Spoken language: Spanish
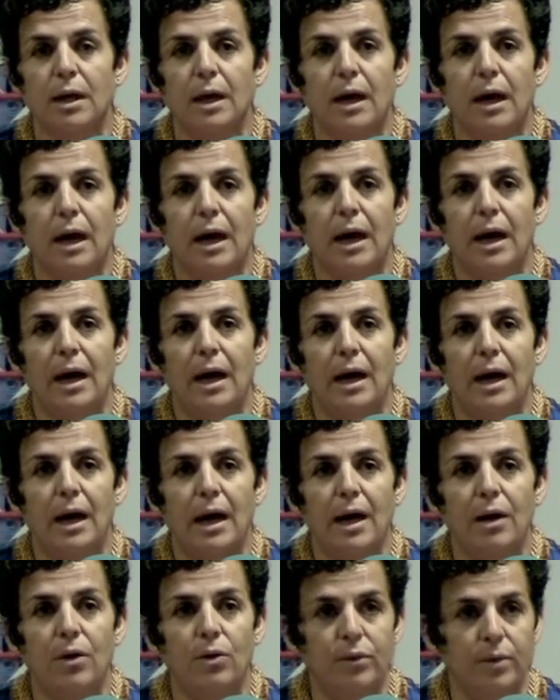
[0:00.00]

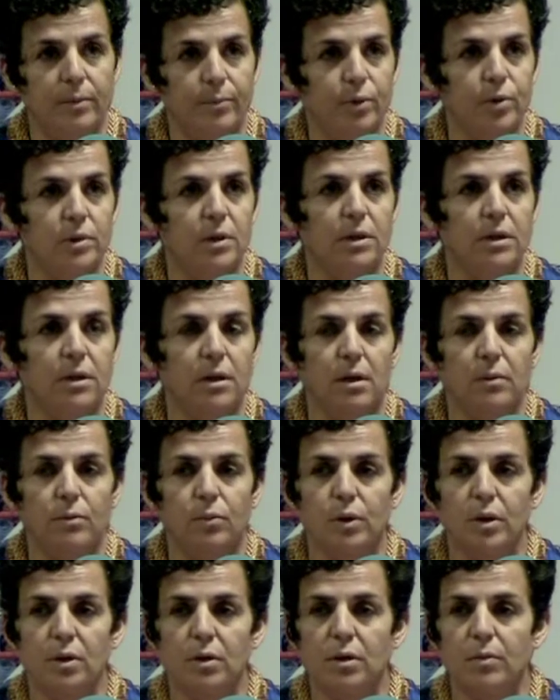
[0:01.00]
a, los deportistas del
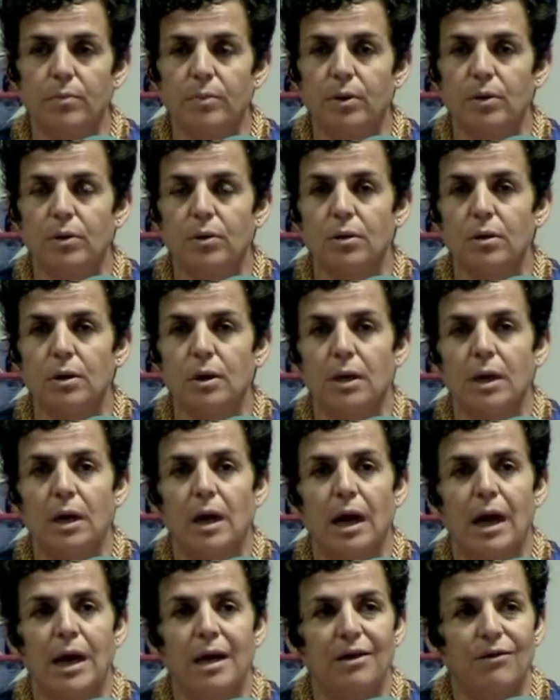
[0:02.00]
municipio,
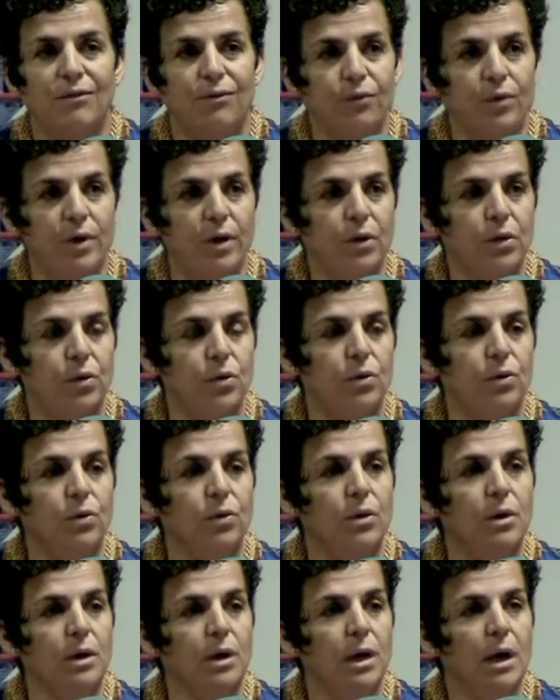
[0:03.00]
al
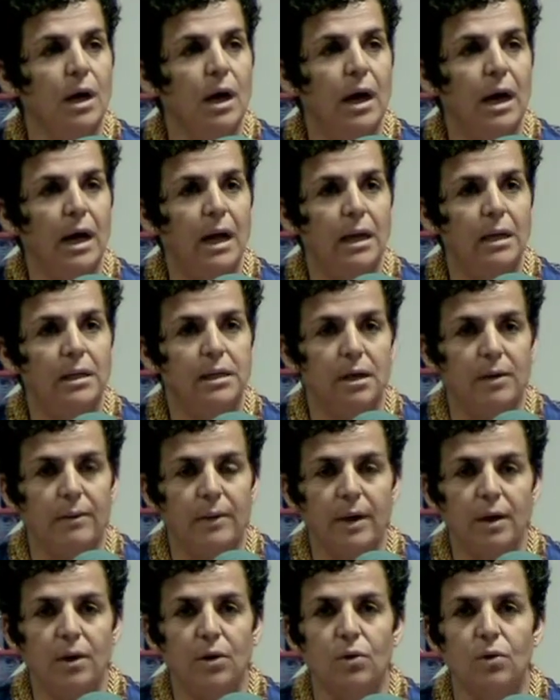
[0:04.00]
esfuerzo, al
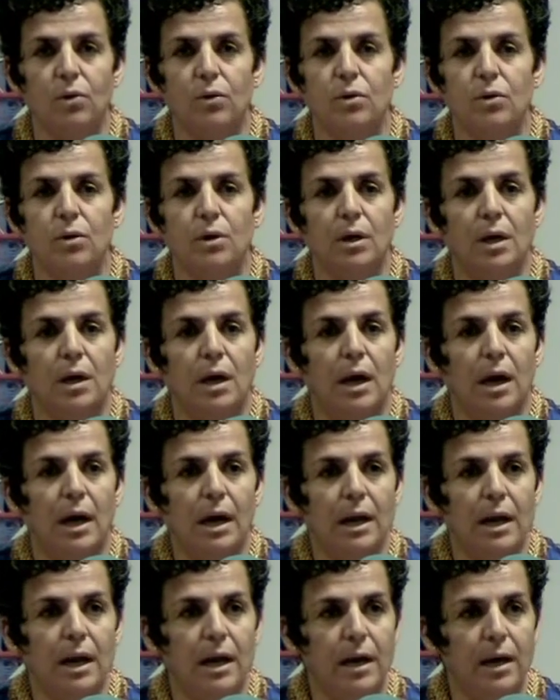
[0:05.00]
trabajo,
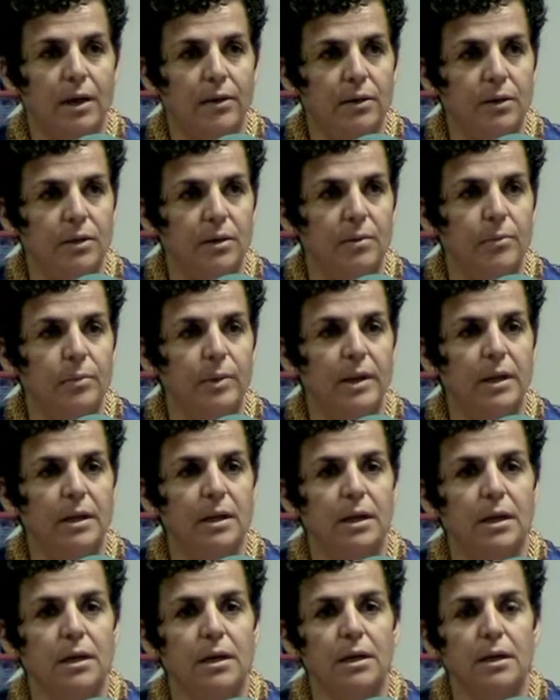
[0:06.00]
a la
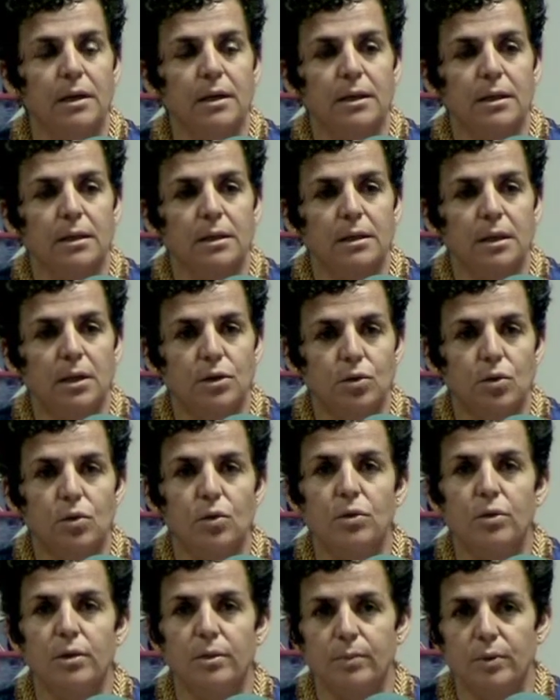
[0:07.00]
disciplina de todos
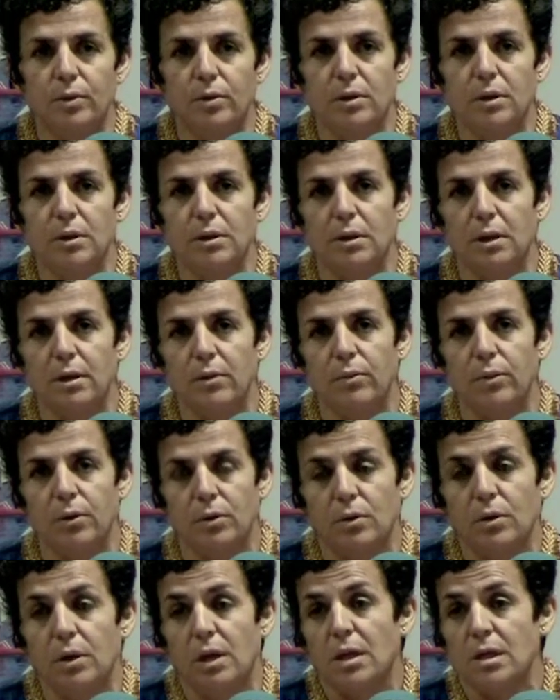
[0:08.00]
los deportistas
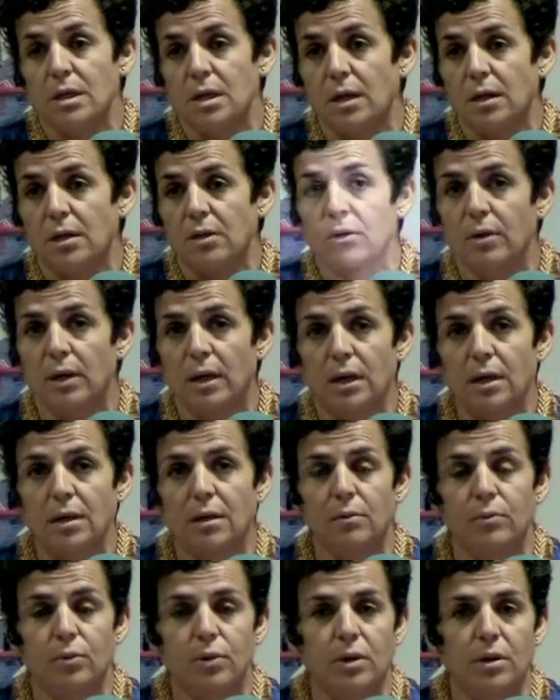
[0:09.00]
bueno, que han salido de aquí,
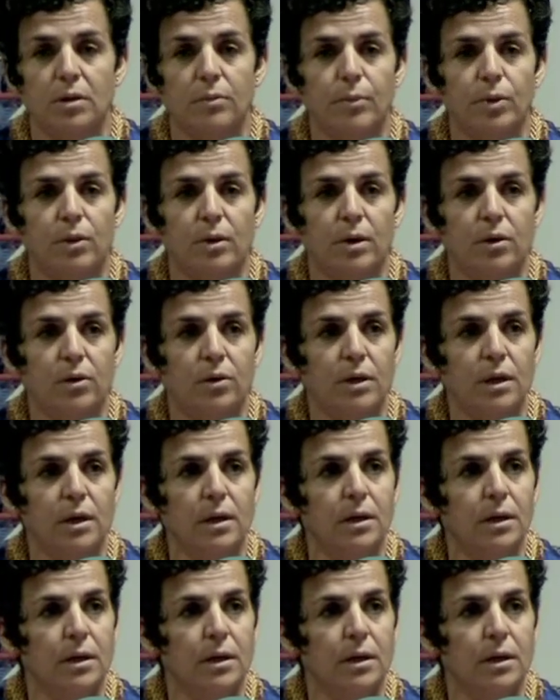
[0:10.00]
del municipio de Arona,